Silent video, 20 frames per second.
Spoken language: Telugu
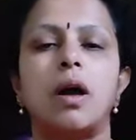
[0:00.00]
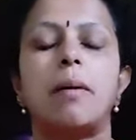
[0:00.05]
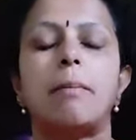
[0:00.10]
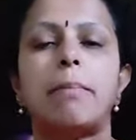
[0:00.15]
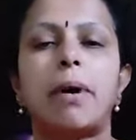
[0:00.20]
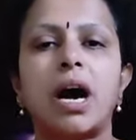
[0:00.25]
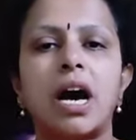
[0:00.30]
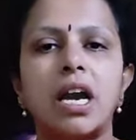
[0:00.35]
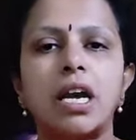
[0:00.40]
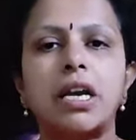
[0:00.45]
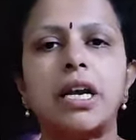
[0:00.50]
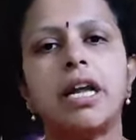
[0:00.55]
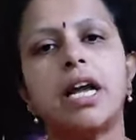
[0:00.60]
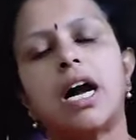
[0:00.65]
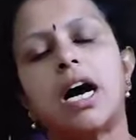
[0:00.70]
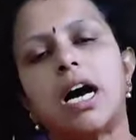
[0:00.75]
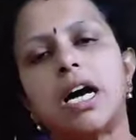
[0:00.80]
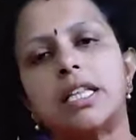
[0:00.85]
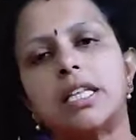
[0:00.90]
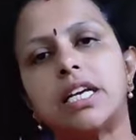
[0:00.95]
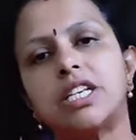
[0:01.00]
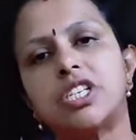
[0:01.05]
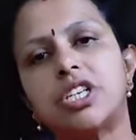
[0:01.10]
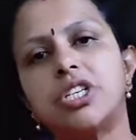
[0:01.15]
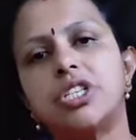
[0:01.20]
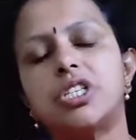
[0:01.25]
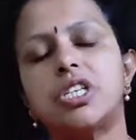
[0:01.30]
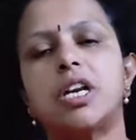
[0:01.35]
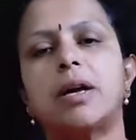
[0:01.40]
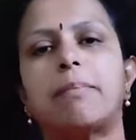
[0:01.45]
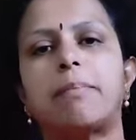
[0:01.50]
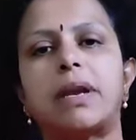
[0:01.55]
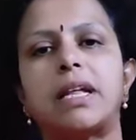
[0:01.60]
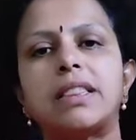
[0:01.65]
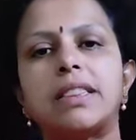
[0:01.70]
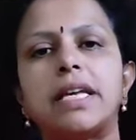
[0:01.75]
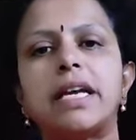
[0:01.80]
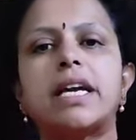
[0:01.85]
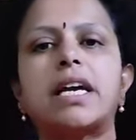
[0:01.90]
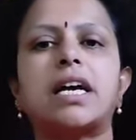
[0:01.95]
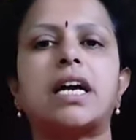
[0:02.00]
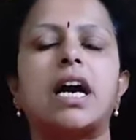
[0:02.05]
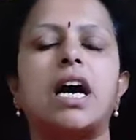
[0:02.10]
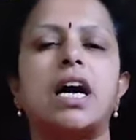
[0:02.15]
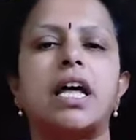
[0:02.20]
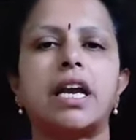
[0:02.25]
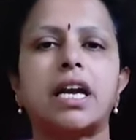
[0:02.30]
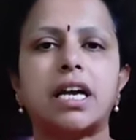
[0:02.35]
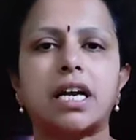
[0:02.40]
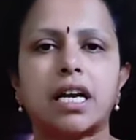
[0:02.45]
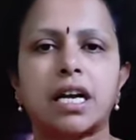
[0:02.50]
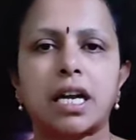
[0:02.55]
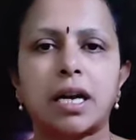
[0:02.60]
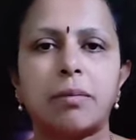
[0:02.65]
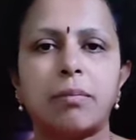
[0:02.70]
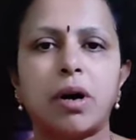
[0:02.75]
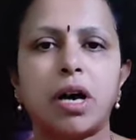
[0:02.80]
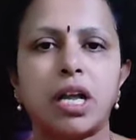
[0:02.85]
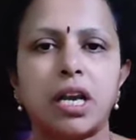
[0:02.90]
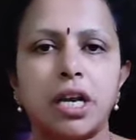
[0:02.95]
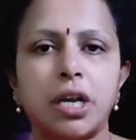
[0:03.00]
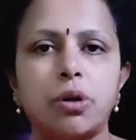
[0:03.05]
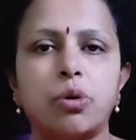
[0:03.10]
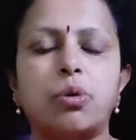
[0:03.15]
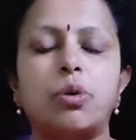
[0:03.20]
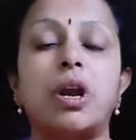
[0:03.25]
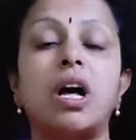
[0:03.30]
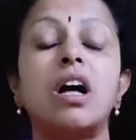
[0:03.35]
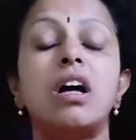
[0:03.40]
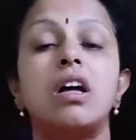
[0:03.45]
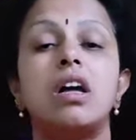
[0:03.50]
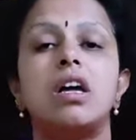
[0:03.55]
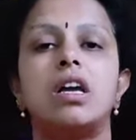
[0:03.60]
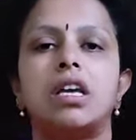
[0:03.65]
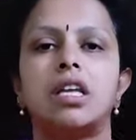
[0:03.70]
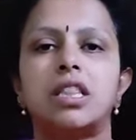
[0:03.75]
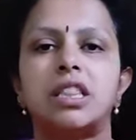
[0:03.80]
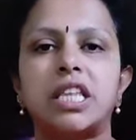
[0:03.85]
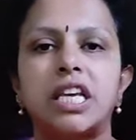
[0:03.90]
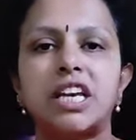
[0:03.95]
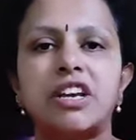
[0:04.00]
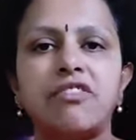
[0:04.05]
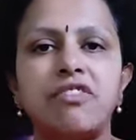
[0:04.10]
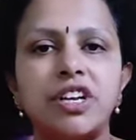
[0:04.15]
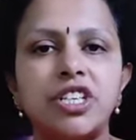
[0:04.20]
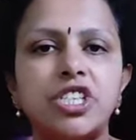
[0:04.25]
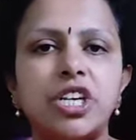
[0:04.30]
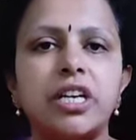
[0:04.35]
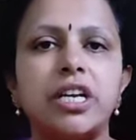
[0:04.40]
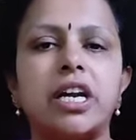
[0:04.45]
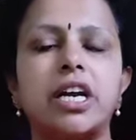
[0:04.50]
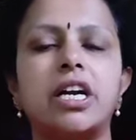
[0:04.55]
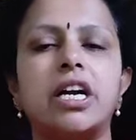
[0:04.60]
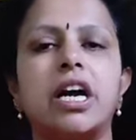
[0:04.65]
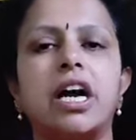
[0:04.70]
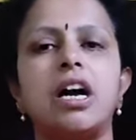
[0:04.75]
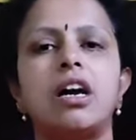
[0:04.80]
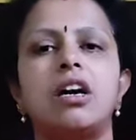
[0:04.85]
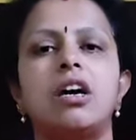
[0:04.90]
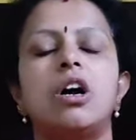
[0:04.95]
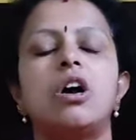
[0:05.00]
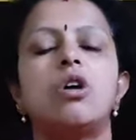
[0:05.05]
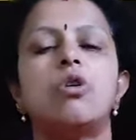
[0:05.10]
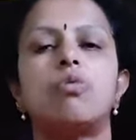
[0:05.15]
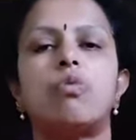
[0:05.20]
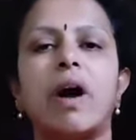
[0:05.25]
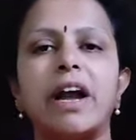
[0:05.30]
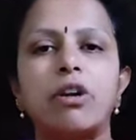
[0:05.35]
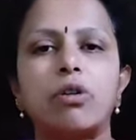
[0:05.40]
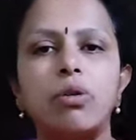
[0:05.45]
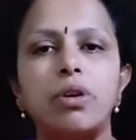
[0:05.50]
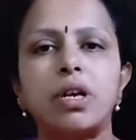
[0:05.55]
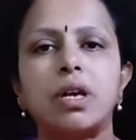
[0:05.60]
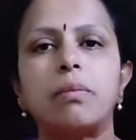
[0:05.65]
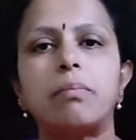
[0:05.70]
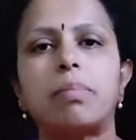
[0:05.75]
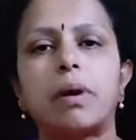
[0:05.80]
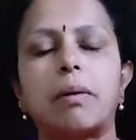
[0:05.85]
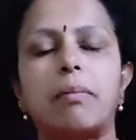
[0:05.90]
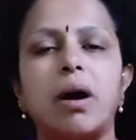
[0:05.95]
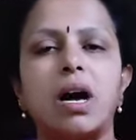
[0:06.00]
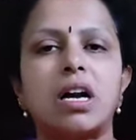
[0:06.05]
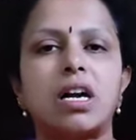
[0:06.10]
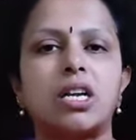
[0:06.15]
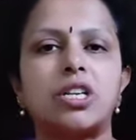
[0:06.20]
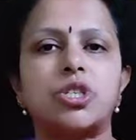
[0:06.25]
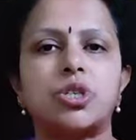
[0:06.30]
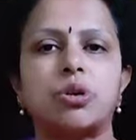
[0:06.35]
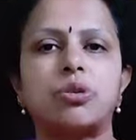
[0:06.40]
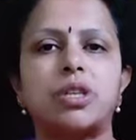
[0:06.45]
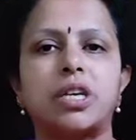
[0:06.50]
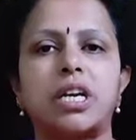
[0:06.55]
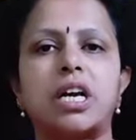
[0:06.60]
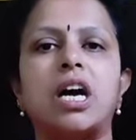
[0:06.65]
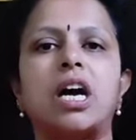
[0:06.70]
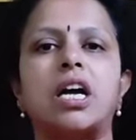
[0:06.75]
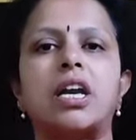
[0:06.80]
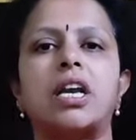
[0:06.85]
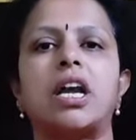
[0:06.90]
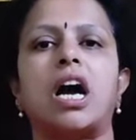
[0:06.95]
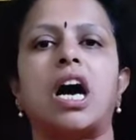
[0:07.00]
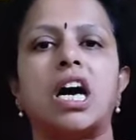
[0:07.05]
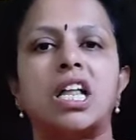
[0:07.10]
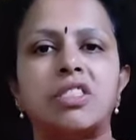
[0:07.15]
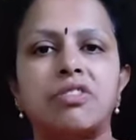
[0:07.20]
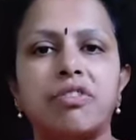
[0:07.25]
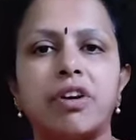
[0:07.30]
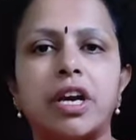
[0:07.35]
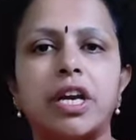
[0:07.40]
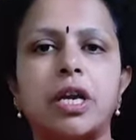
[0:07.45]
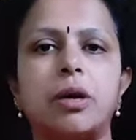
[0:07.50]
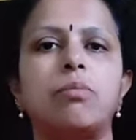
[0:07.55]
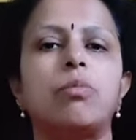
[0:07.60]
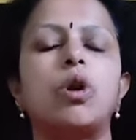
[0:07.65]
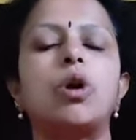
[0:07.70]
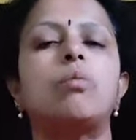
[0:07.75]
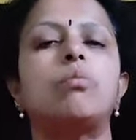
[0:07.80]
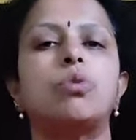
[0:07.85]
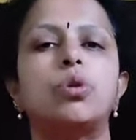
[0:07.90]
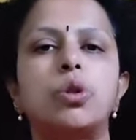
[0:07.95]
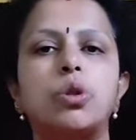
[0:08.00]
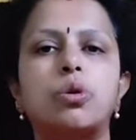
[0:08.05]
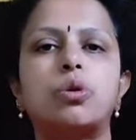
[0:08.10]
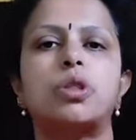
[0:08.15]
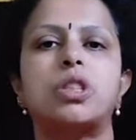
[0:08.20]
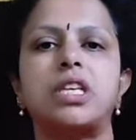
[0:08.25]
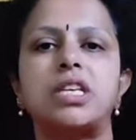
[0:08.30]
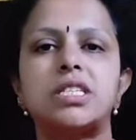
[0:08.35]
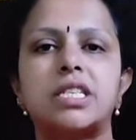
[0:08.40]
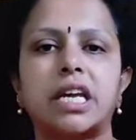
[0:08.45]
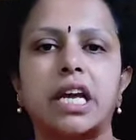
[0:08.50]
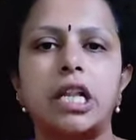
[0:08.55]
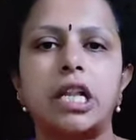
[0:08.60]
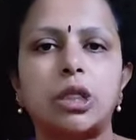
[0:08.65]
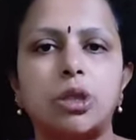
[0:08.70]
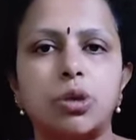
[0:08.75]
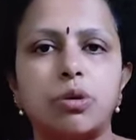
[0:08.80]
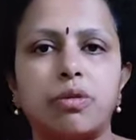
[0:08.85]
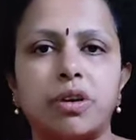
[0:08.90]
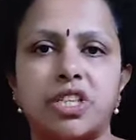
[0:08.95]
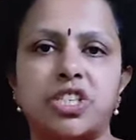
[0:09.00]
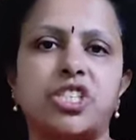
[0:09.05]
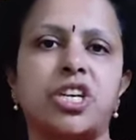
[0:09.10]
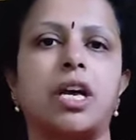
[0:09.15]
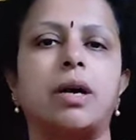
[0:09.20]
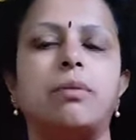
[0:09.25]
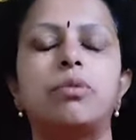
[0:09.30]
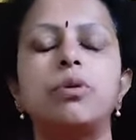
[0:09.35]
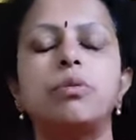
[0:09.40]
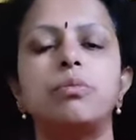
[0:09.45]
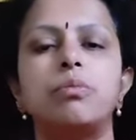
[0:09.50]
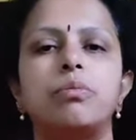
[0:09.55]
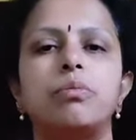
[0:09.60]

పార్టీ ఆదేశించిన ప్రతి కార్యక్రమాన్ని కూడా దిగ్విజయంగా వైకుంఠం ప్రభాకర్ చౌదరి గారి ఆధ్వర్యంలో ముందుకు తీసుకెళ్తూ వచ్చాము